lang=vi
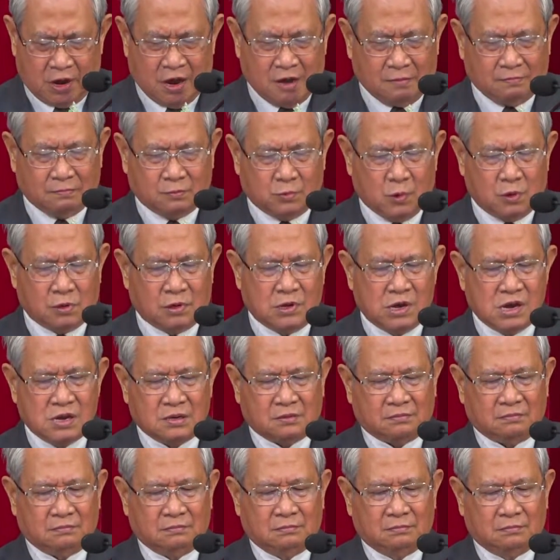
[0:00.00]
cho muôn
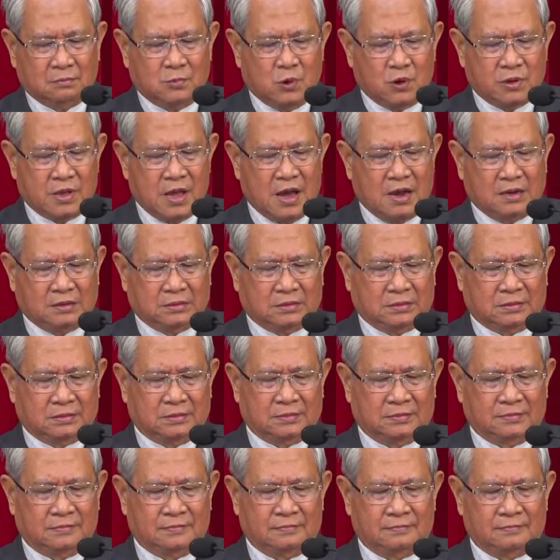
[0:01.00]
nước, muôn dân.